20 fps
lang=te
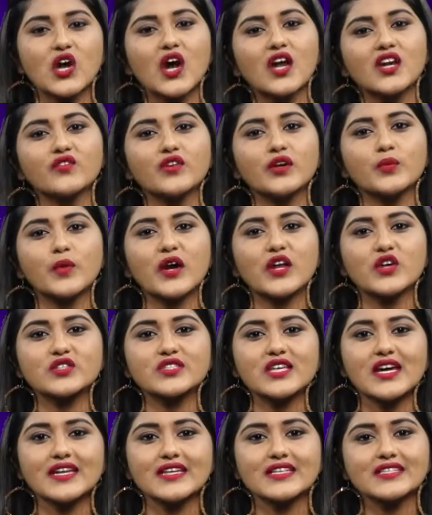టాలీవుడ్
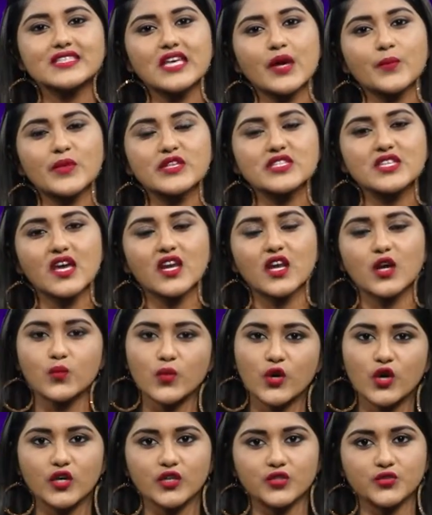మరోసారి సమ్మె సైరన్
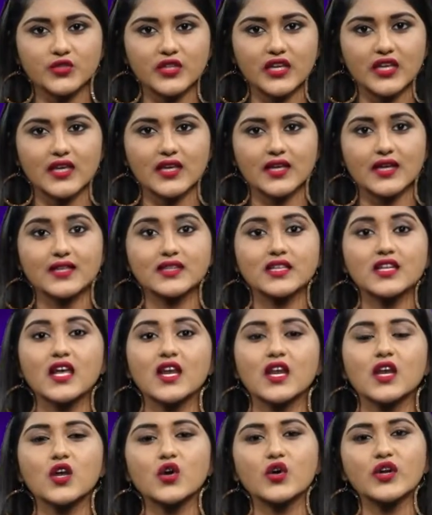మోగనుంది గత
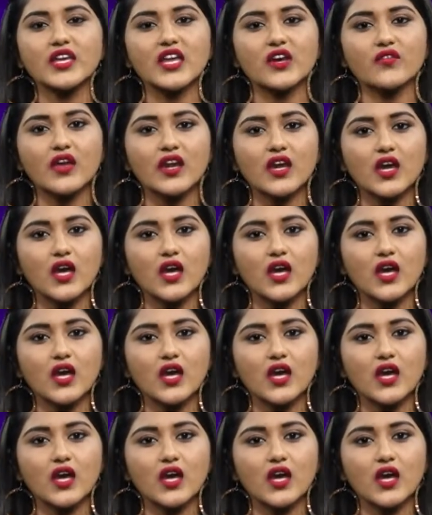నెలలో ఇరవై